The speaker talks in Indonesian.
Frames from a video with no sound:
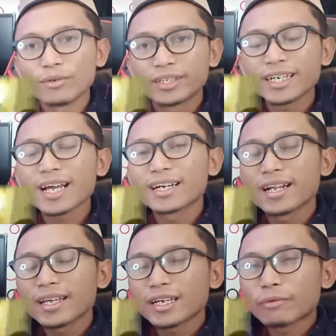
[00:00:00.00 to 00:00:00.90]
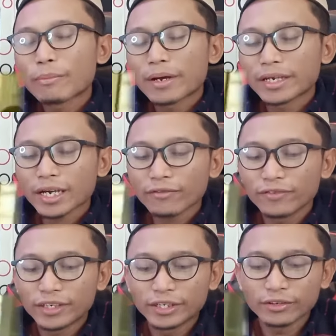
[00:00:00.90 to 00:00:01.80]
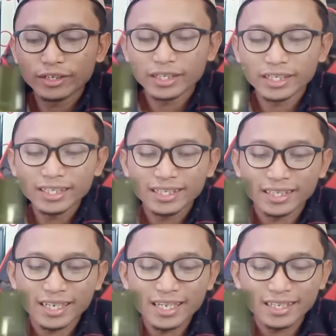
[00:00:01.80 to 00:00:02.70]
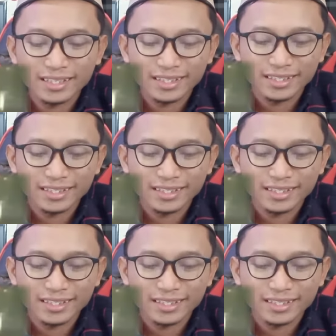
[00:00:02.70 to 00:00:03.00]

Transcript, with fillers: kemudian ada yang membagikan video ini ya